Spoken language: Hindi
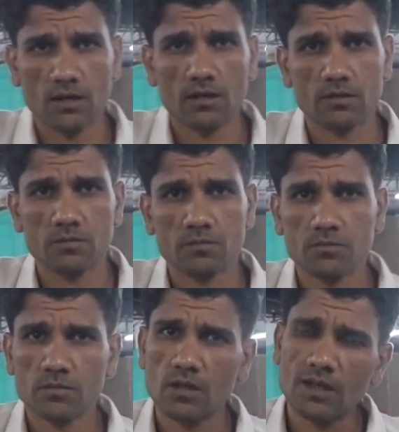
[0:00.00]
हाँ
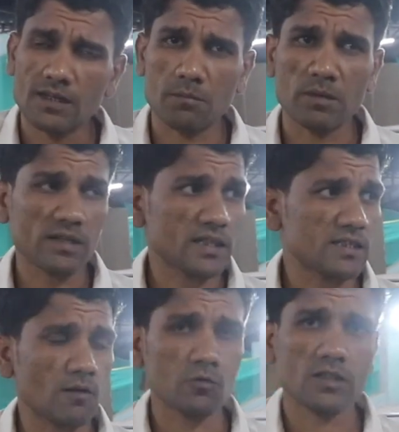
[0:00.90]
मेन हाँ।
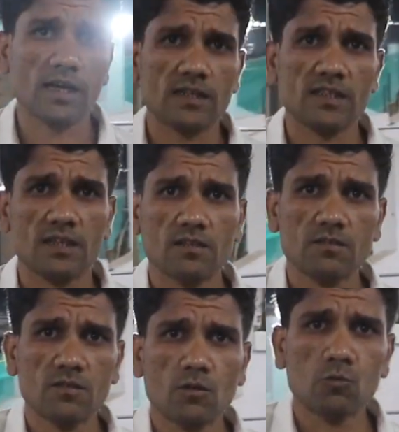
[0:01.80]
गिजा उनकी हरी है
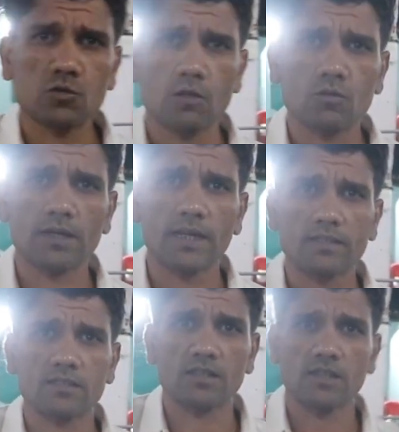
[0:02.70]
हम्म। उनसे उनका
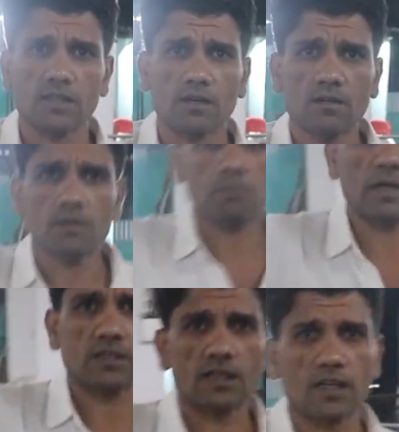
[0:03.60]
डाइजेशन है ना हम्म।
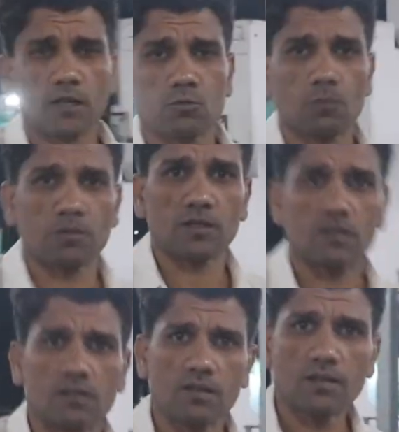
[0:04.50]
बेहतर रहेगा तो फिर
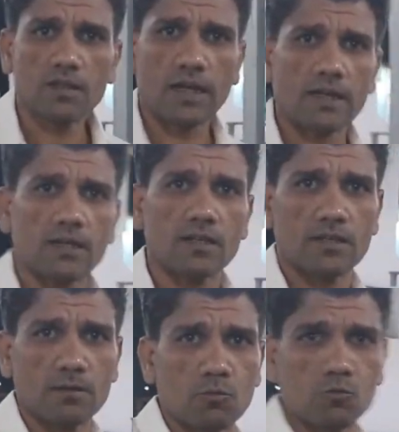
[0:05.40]

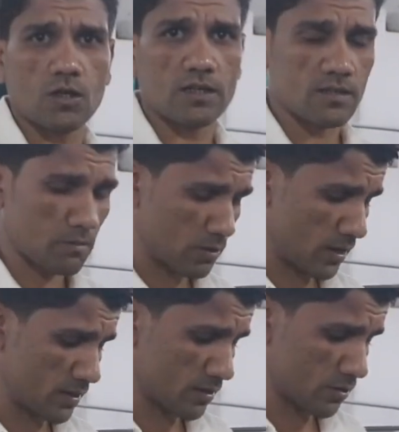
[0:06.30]
सही है
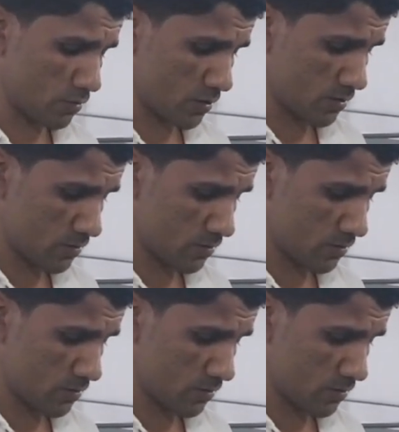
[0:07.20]
सही